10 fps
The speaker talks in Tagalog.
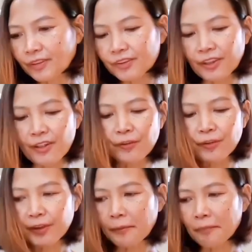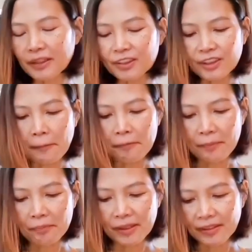At saka konting
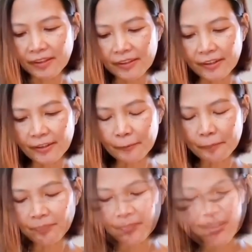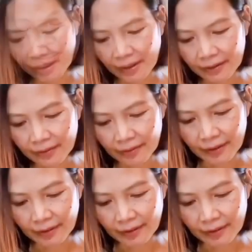balsamic vinegar. Kumain natin.